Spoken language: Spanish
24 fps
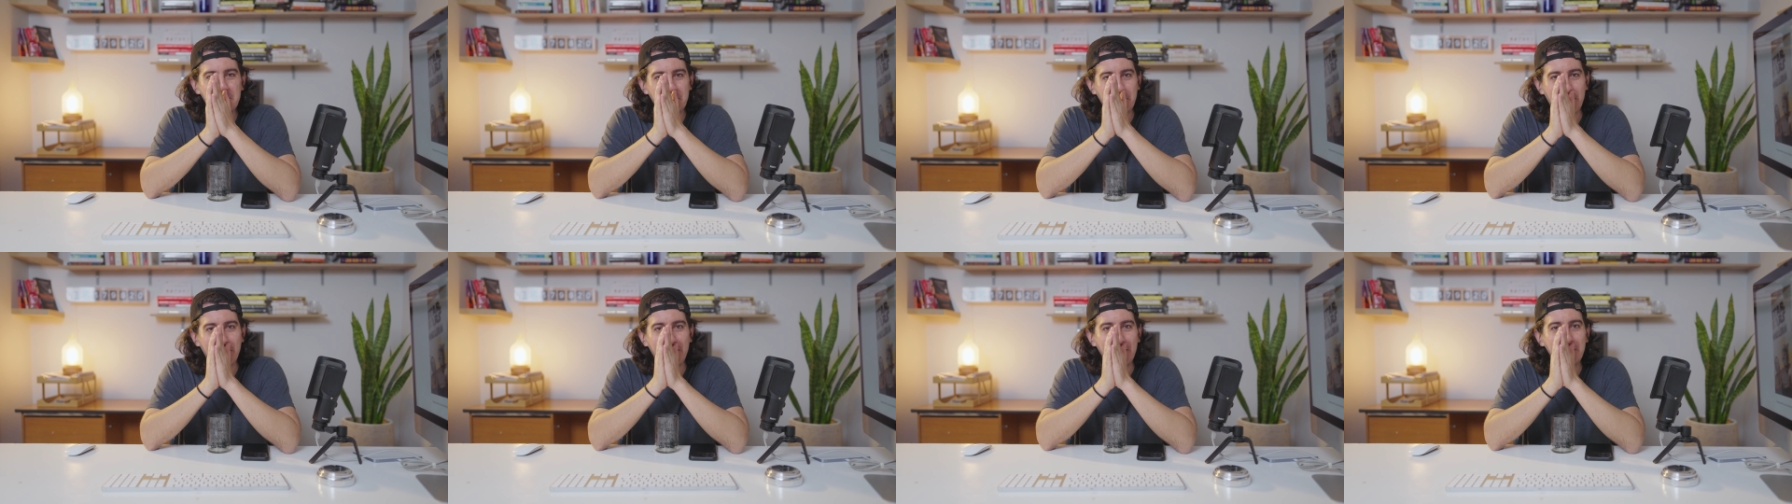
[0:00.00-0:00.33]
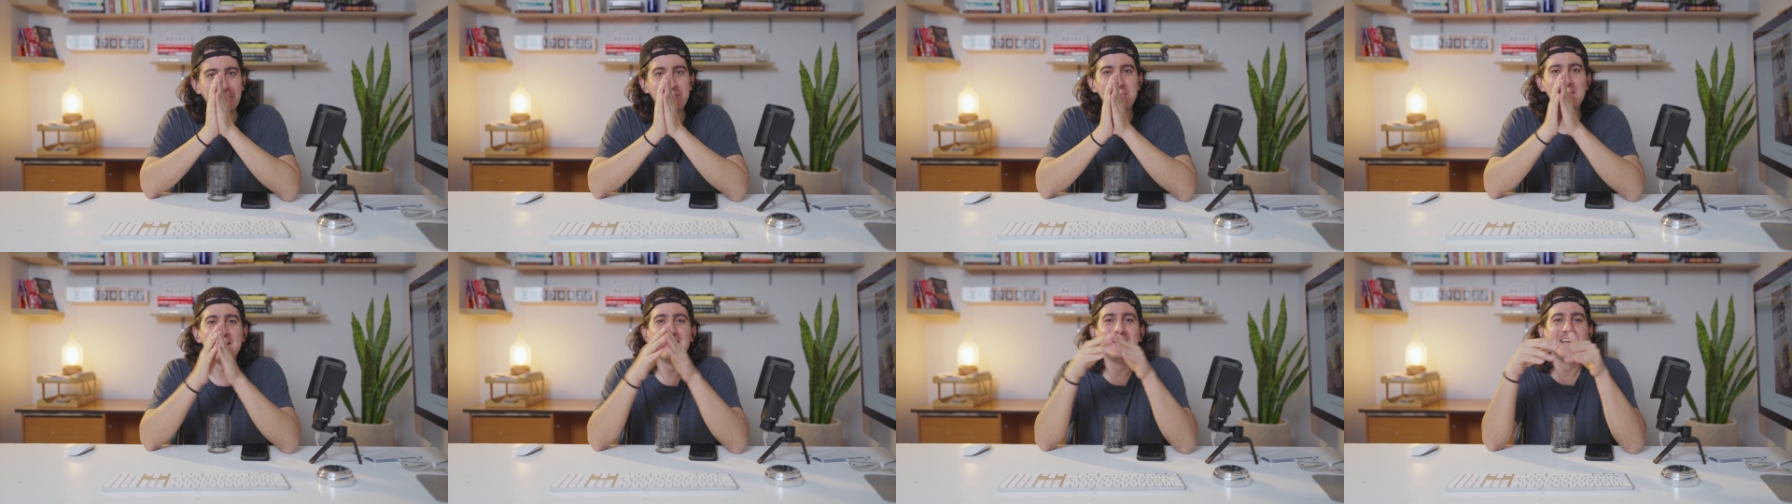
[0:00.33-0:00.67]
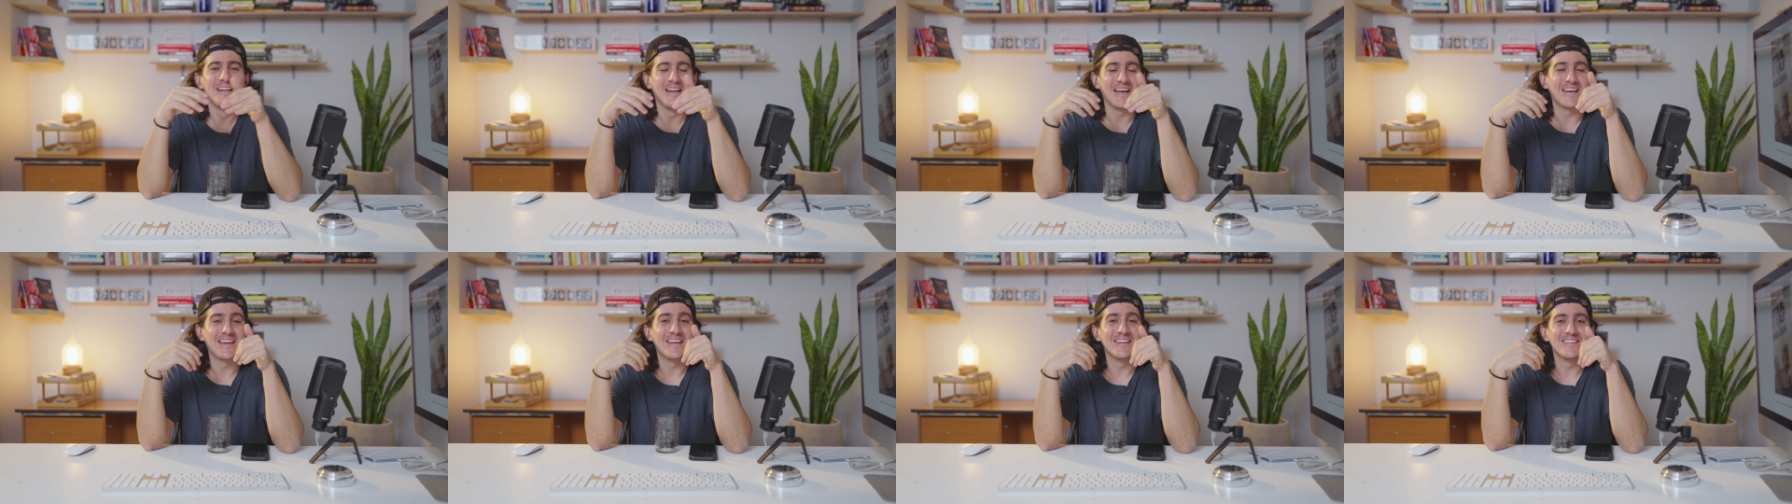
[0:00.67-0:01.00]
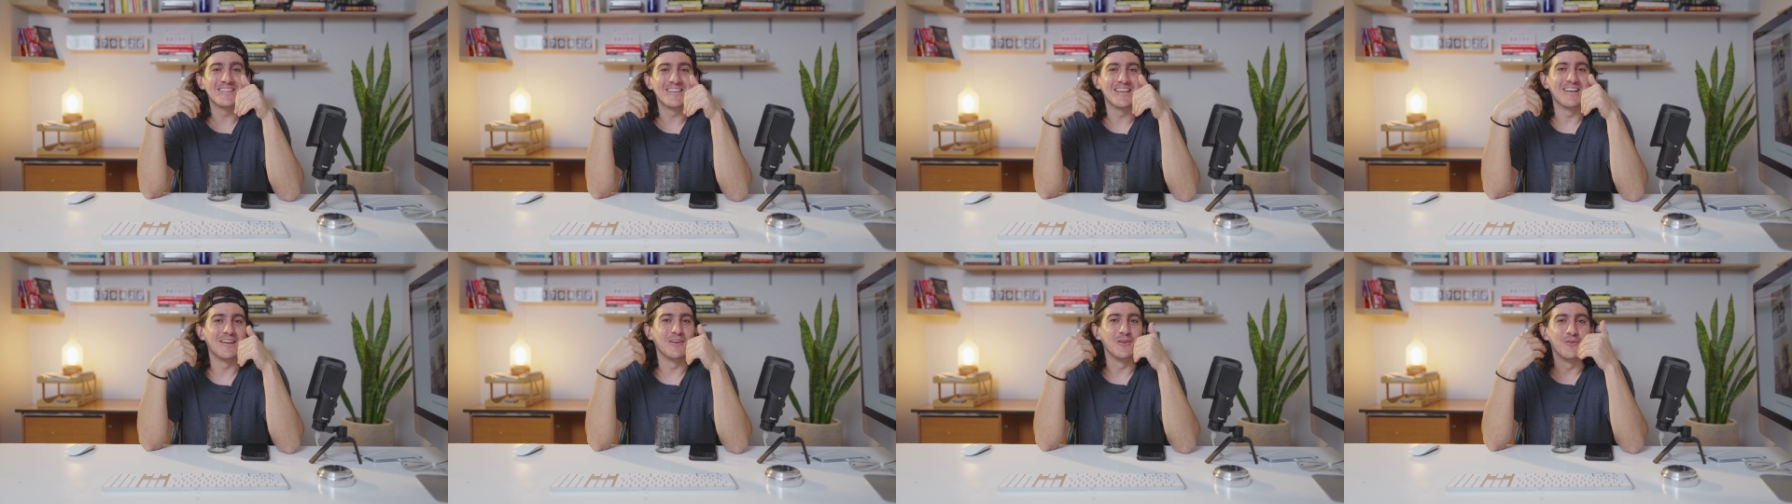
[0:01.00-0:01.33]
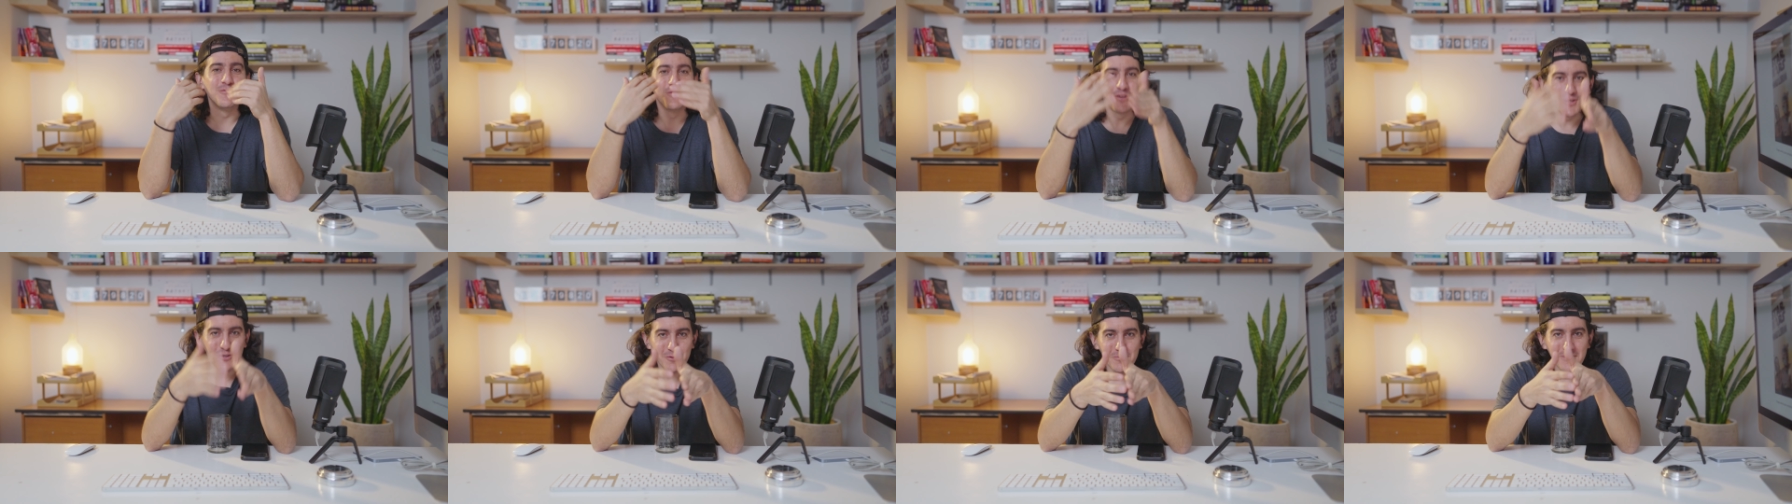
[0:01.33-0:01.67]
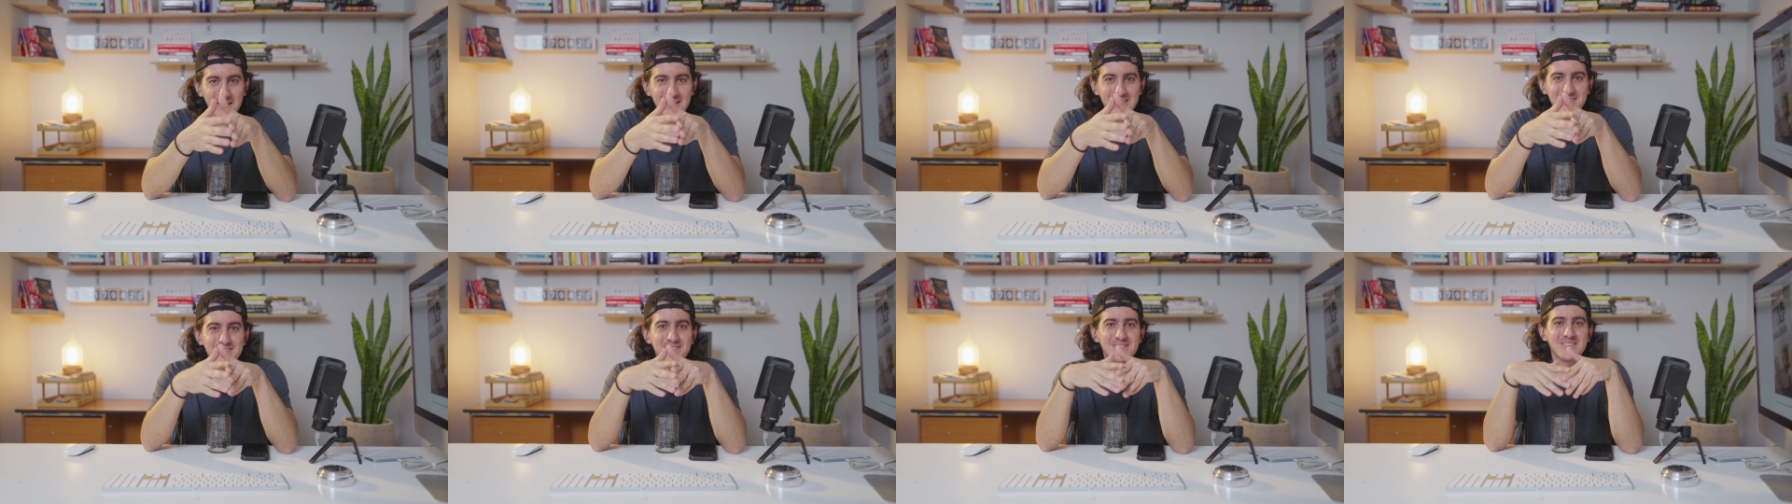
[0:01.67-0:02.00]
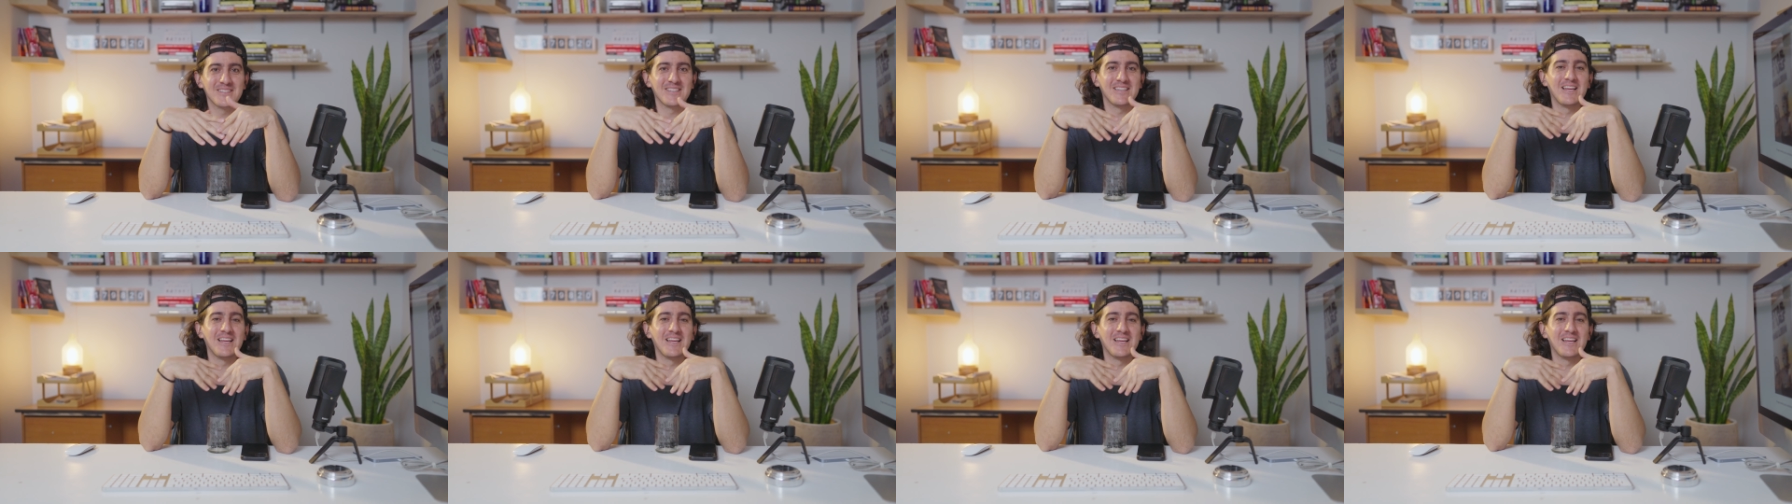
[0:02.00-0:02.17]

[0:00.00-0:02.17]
¿Ya? La gente lo vio más